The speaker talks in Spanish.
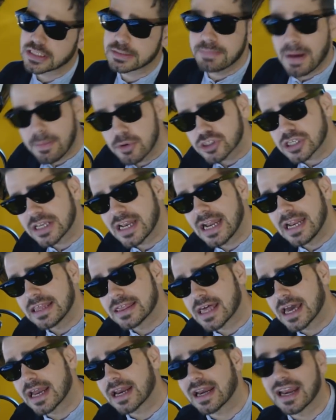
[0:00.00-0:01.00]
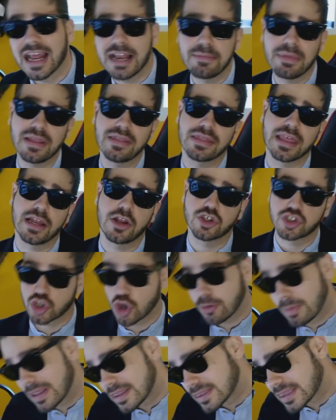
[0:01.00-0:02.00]
vamos a analizar realmente los
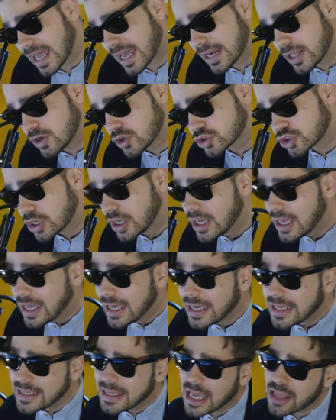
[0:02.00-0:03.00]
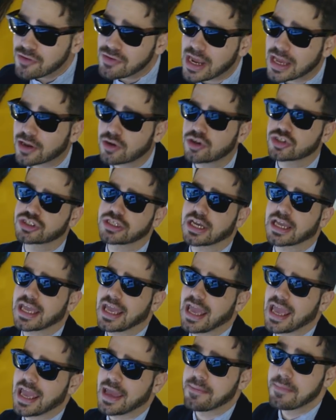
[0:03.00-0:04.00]
comentarios y hay una cosa
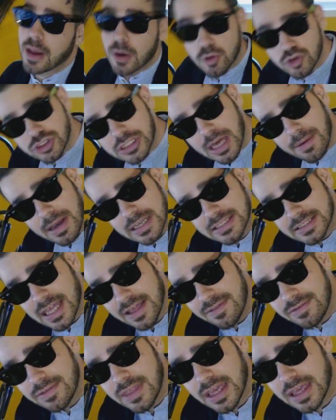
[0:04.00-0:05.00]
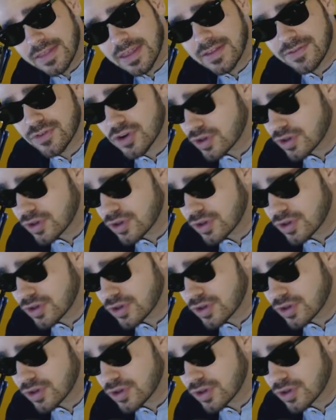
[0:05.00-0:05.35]
que me gusta bastante dentro